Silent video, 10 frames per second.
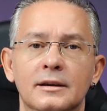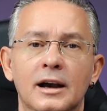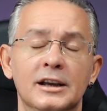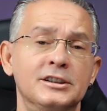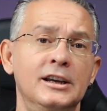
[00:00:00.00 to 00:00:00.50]

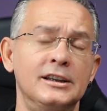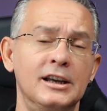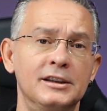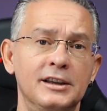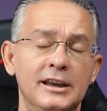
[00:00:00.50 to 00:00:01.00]
Hasta
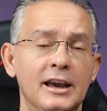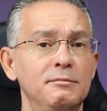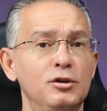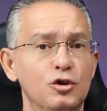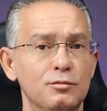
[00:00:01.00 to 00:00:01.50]
yatağındayken
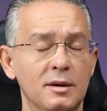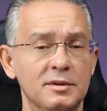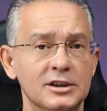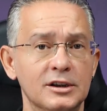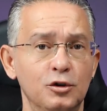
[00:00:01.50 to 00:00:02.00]
bir gün
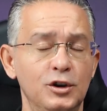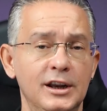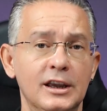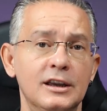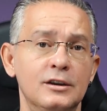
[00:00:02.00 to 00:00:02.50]
babasına
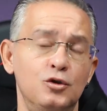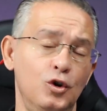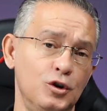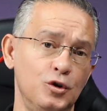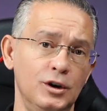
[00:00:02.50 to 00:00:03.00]
dönerek
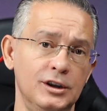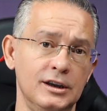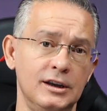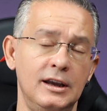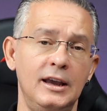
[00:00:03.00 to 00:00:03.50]
şöyle söyledi.
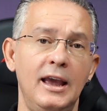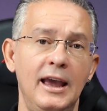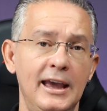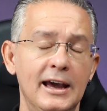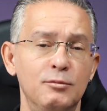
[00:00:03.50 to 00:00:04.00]

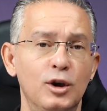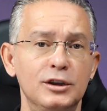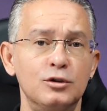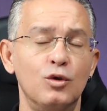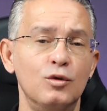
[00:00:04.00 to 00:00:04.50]
Eğer
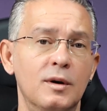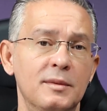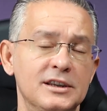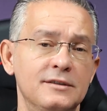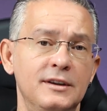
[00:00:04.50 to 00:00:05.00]
mühendislik okumama
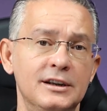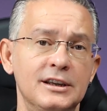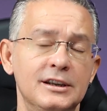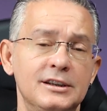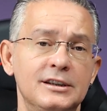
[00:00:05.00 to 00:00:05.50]
izin
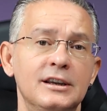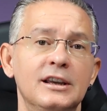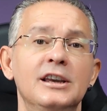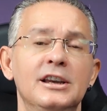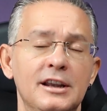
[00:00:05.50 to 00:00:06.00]
verirseniz
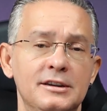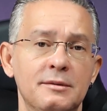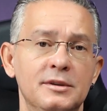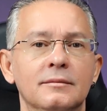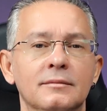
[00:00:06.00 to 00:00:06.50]

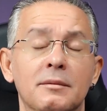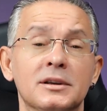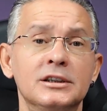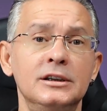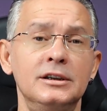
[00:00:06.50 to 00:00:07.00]
iyileşebilir.
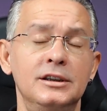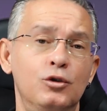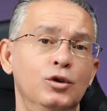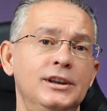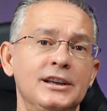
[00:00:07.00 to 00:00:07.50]
Babası
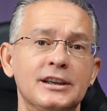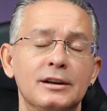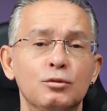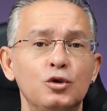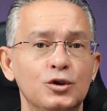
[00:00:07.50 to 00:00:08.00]
Nikola
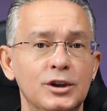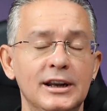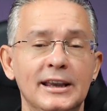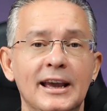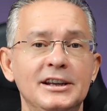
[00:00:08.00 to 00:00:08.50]
Tesla'nın bu
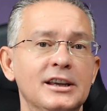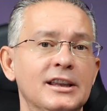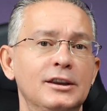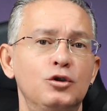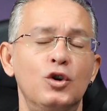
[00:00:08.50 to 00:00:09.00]
sözlerinden gerçekten de çok